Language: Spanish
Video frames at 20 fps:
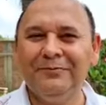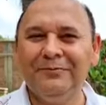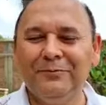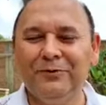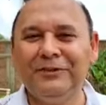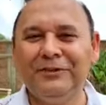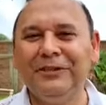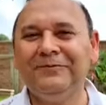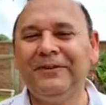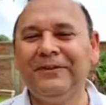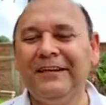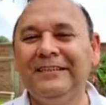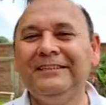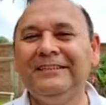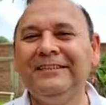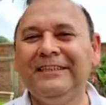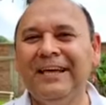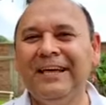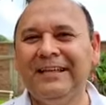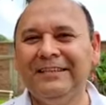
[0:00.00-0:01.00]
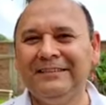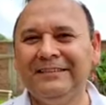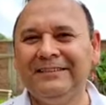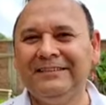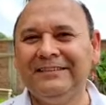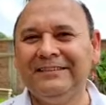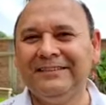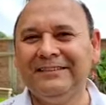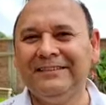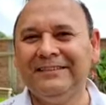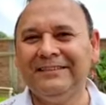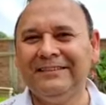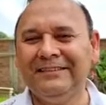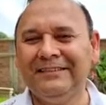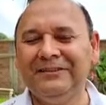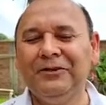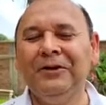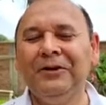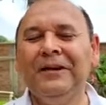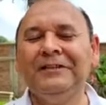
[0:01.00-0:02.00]
Muchas felicidades.
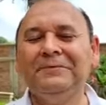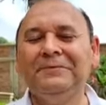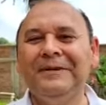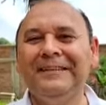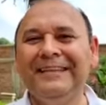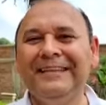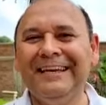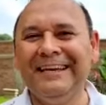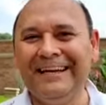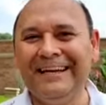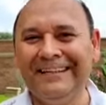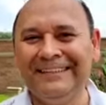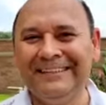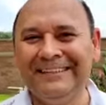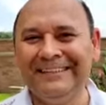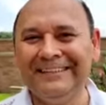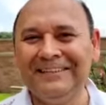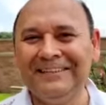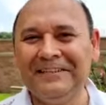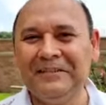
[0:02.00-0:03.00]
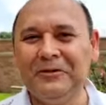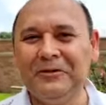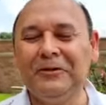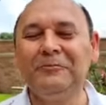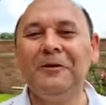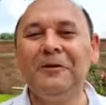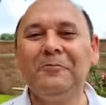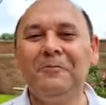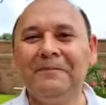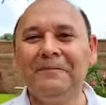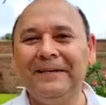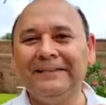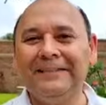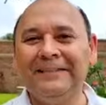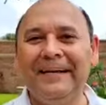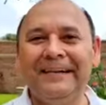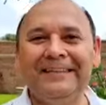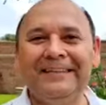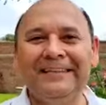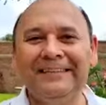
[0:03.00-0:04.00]
Dios las bendiga. Nos vemos más
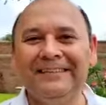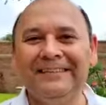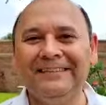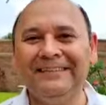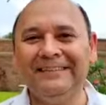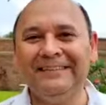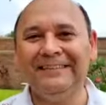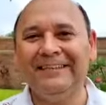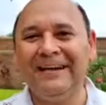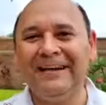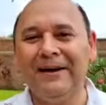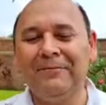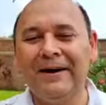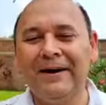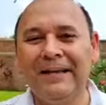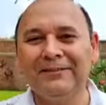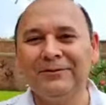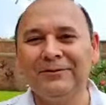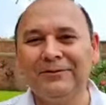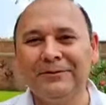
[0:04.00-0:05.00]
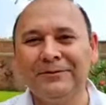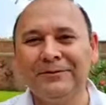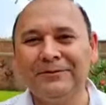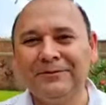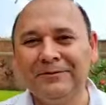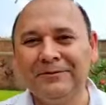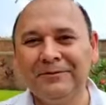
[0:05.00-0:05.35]
tarde. Abrazos.